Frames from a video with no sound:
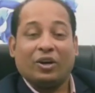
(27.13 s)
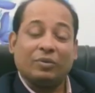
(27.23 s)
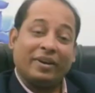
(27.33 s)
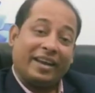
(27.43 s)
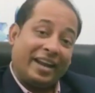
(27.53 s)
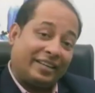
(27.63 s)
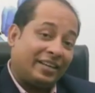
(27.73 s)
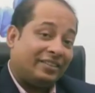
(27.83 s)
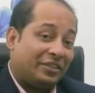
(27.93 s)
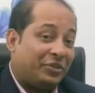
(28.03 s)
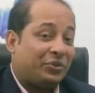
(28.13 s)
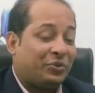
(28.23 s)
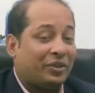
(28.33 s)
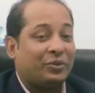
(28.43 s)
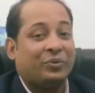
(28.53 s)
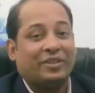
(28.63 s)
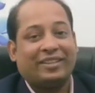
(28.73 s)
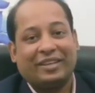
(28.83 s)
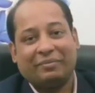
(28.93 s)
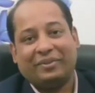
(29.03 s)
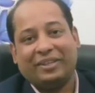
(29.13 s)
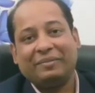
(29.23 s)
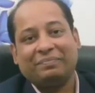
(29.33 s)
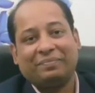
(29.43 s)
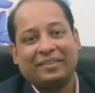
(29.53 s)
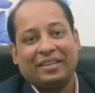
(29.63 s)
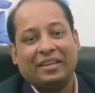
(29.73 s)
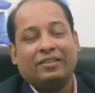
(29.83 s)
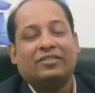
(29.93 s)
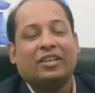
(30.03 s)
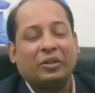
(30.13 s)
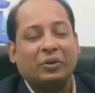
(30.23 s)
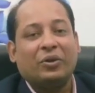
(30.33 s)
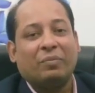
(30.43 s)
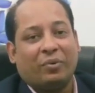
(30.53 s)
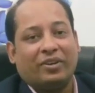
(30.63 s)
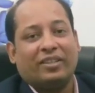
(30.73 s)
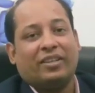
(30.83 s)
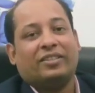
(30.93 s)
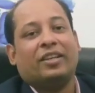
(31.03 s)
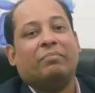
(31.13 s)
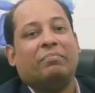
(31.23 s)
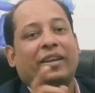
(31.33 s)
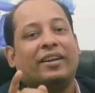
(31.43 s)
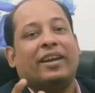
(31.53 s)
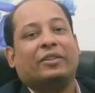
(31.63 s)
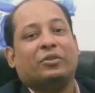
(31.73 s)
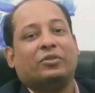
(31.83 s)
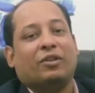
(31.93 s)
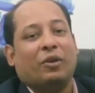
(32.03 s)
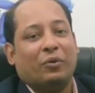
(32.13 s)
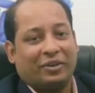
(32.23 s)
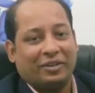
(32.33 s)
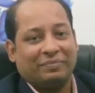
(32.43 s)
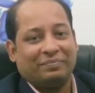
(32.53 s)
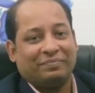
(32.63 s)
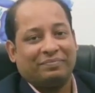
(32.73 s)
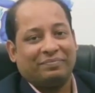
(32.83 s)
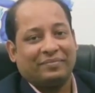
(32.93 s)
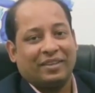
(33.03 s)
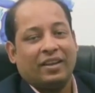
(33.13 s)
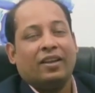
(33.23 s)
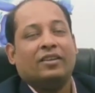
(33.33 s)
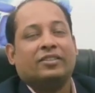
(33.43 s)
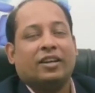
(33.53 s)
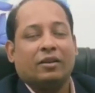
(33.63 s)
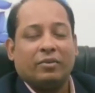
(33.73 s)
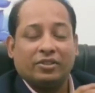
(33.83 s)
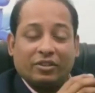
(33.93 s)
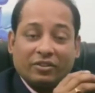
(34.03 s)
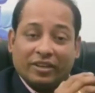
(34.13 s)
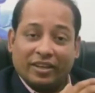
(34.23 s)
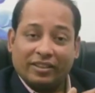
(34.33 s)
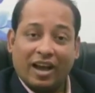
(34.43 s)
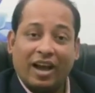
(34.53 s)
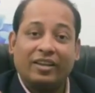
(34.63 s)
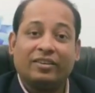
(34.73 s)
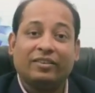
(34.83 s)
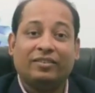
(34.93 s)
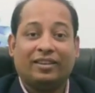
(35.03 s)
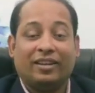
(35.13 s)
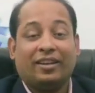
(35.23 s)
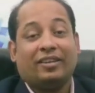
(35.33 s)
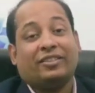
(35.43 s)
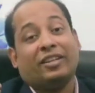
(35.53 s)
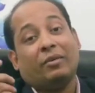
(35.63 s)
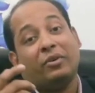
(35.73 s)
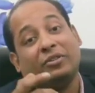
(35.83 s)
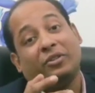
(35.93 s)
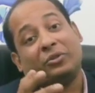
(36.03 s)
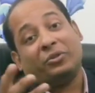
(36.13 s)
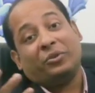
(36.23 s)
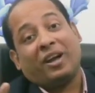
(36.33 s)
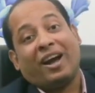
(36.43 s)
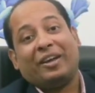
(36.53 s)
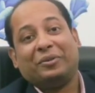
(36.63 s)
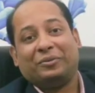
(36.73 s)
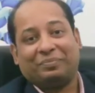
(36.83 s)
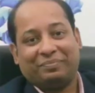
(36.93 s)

অথবা এটা নিশ্চয়ই শুনে থাকবে চাণক্য পণ্ডিতের সেই বিখ্যাত শ্লোক সর্বজন হিতায় সর্বজন সুখায়